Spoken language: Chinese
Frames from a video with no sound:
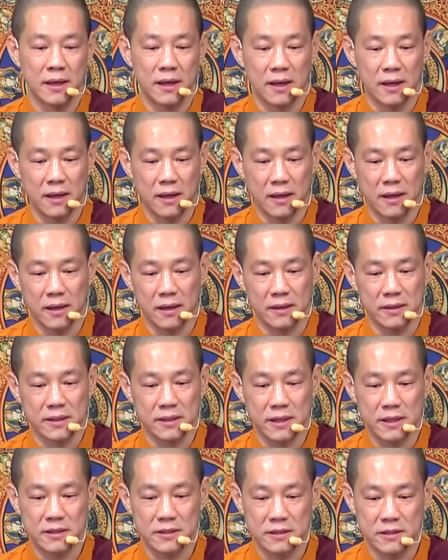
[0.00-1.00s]
啊、
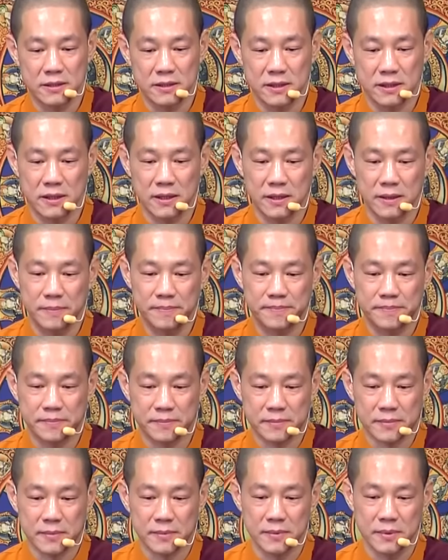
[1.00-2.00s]
但是呢，
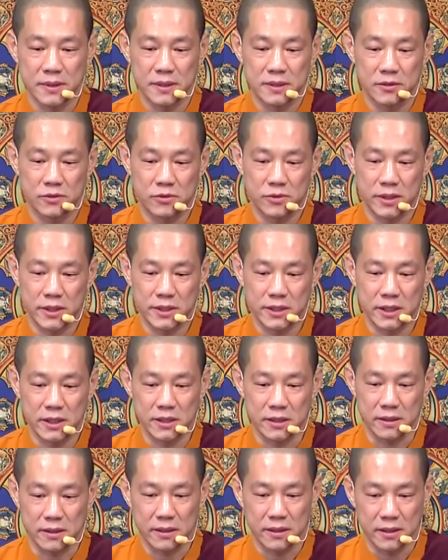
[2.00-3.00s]
最
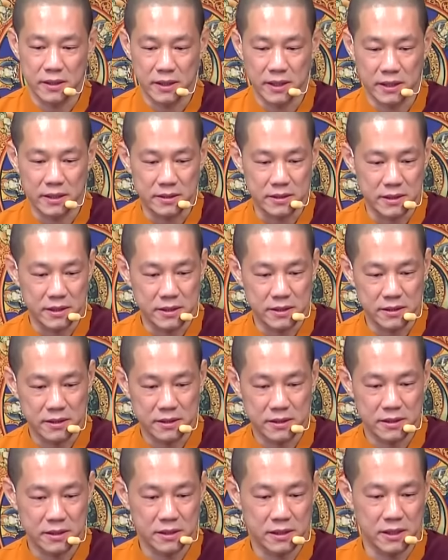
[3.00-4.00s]
近眼睛
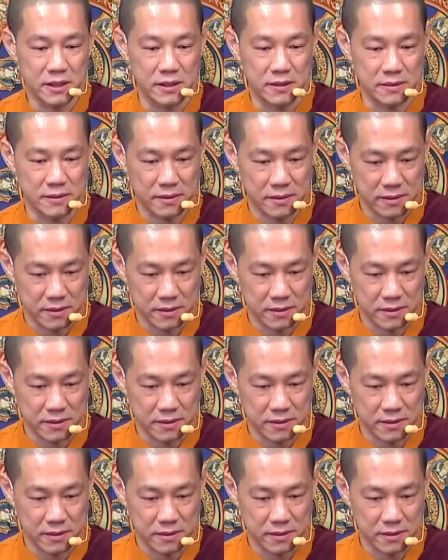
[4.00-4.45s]
视力